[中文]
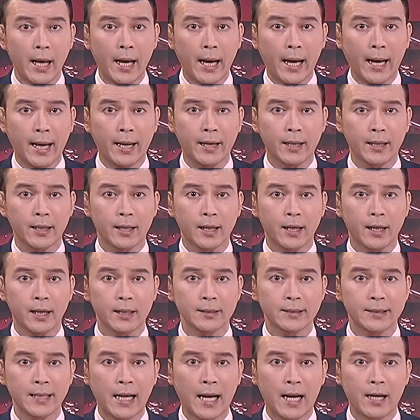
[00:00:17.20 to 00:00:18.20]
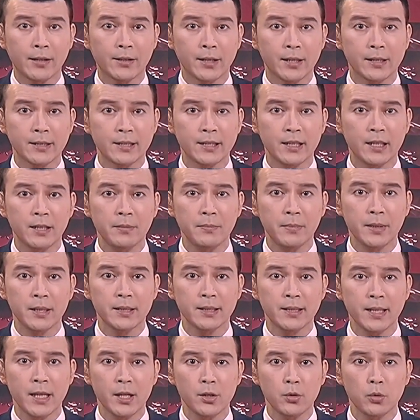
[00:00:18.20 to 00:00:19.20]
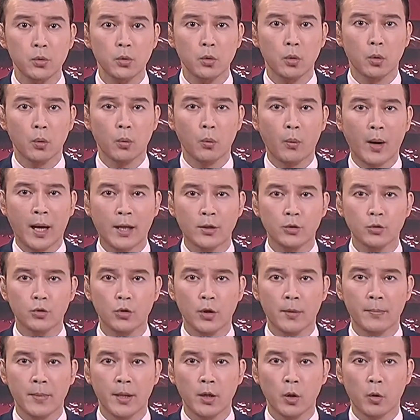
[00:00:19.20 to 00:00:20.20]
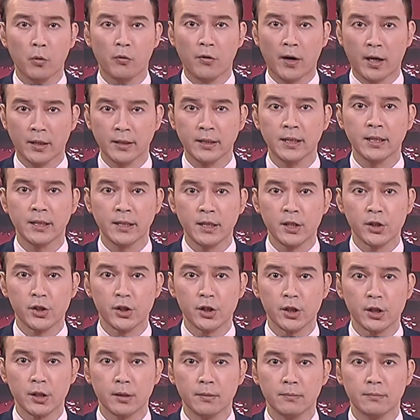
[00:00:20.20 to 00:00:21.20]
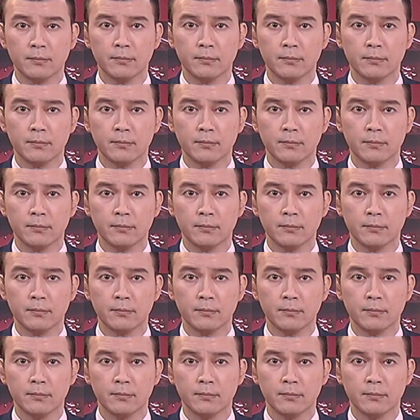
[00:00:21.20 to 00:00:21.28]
还和家人亲密接触，完全没有防疫意识。